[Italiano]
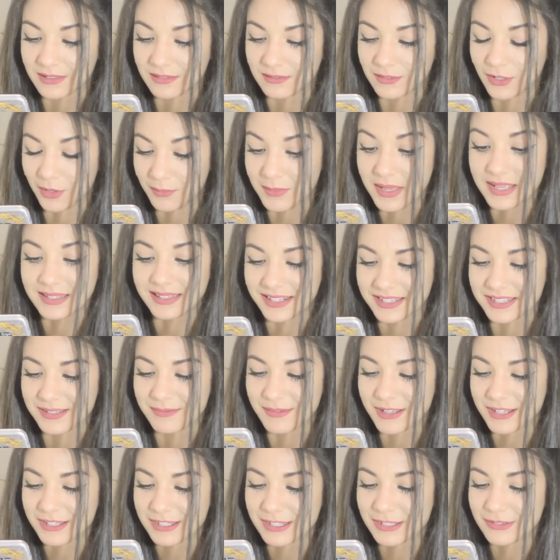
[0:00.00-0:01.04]
no, mi hai
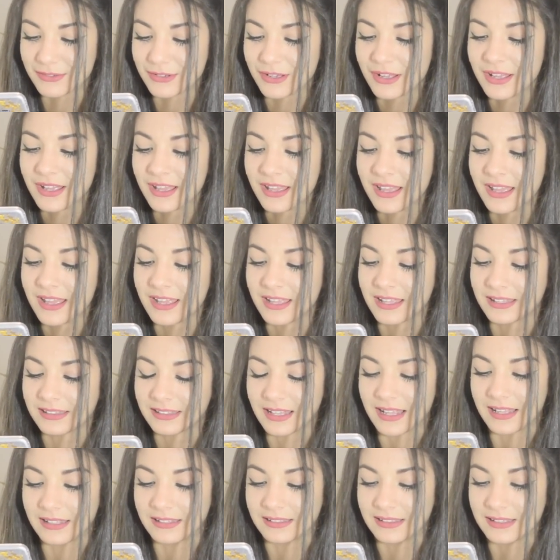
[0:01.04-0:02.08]
trasmesso
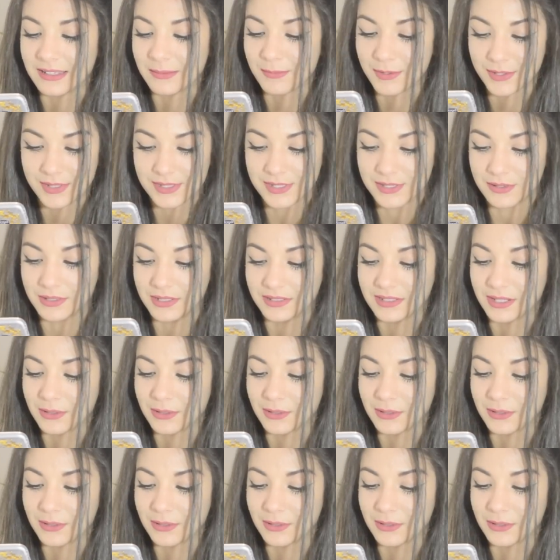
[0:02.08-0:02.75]
tante emozioni,